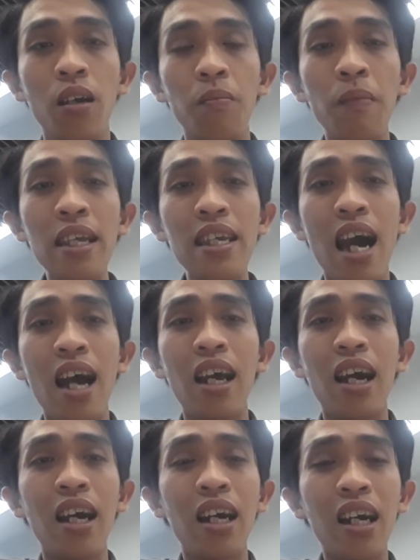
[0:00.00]
bây giờ
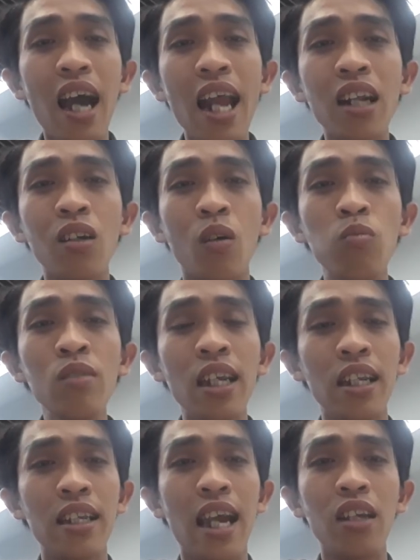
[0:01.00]
là anh cũng
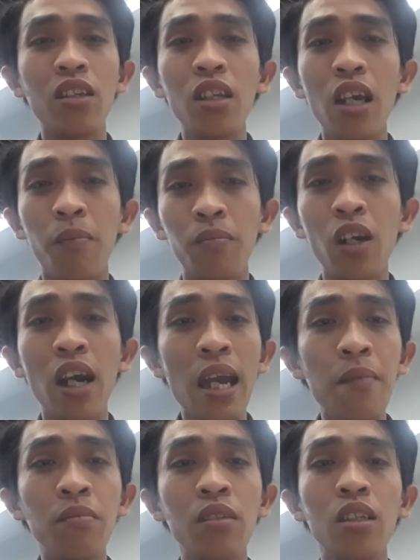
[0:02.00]
nhìn nhận chỉ dùng cho
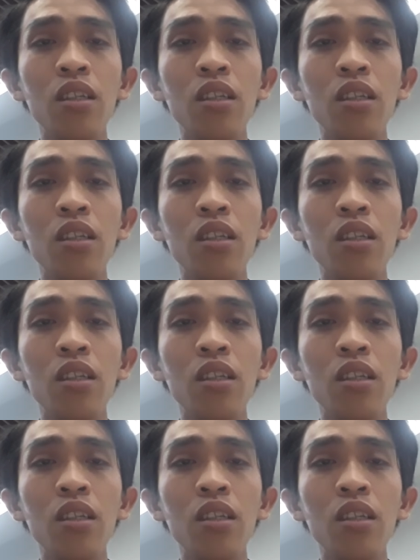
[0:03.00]
em